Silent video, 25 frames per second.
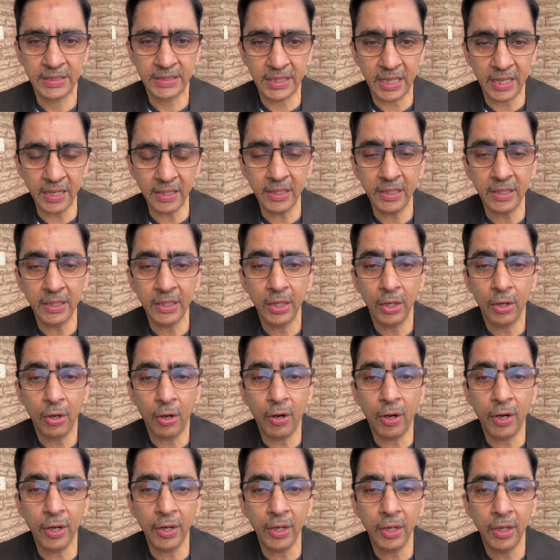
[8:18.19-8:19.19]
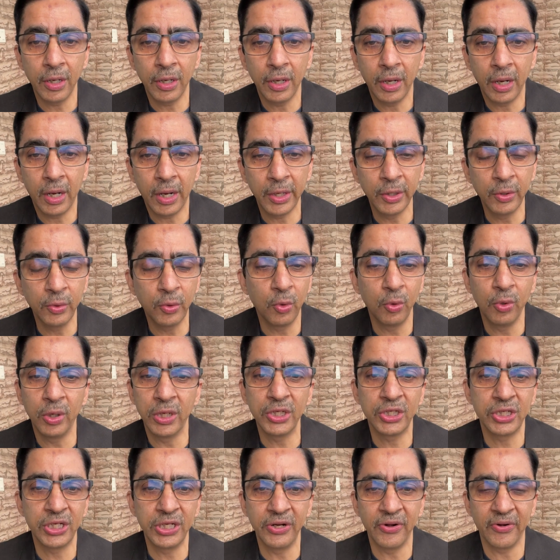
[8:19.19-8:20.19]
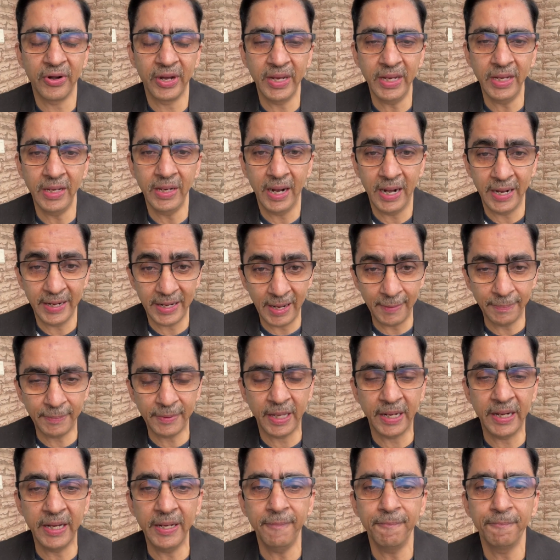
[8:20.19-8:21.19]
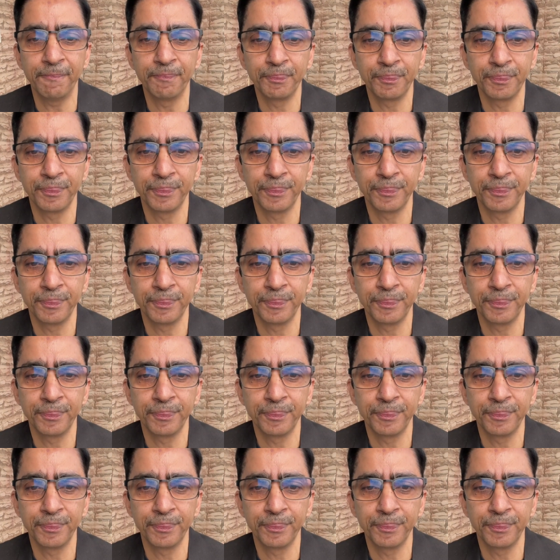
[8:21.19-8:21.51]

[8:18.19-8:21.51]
सतर्क और अनुकूलनशील रहे अडेप्ट करें